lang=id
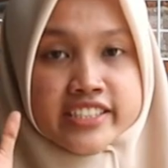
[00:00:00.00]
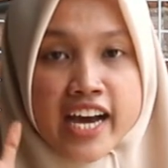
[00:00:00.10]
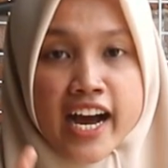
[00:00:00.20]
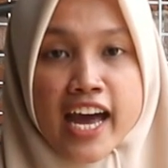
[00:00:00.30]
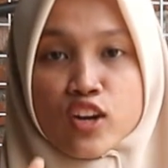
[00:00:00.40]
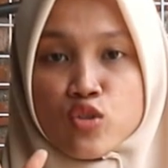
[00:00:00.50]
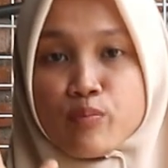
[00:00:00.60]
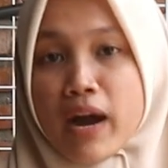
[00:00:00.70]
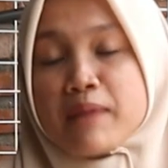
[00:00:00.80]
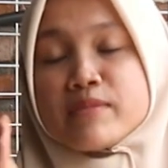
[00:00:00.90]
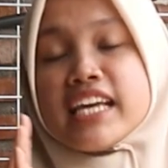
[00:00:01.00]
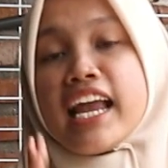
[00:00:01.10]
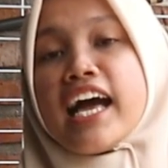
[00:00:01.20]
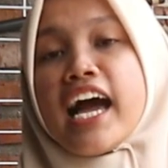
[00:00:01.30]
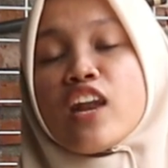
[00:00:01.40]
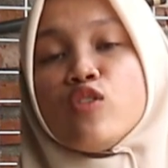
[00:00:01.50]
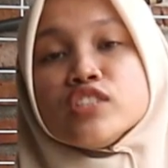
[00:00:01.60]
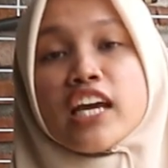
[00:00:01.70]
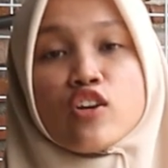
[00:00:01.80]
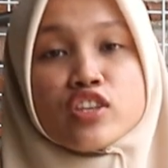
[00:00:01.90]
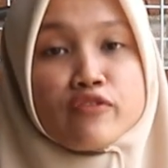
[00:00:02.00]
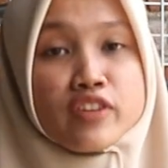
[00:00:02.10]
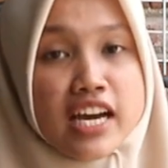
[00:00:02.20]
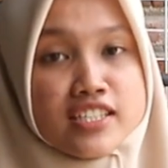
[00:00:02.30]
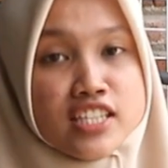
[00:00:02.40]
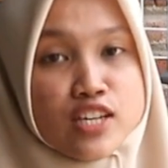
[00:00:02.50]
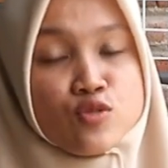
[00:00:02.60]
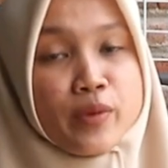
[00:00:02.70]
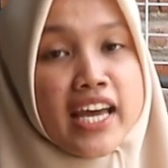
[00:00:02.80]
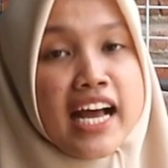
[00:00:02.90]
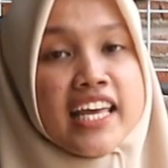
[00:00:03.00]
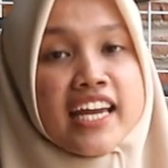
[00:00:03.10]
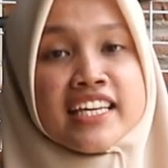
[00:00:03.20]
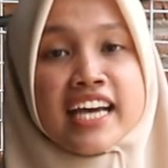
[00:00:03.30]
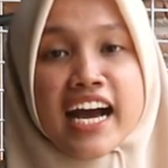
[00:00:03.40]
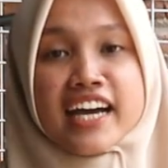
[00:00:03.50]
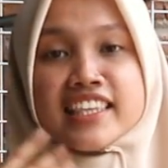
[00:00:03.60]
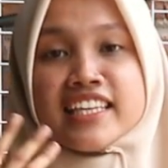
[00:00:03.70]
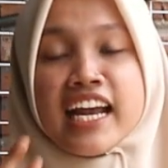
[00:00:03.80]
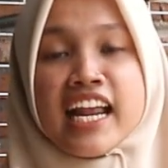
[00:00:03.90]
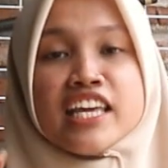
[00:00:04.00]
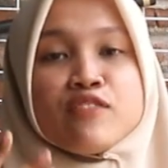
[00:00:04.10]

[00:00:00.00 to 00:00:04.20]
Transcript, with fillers: jangan lupa menyalakan lonceng notifikasinya supaya kalian nggak ketinggalan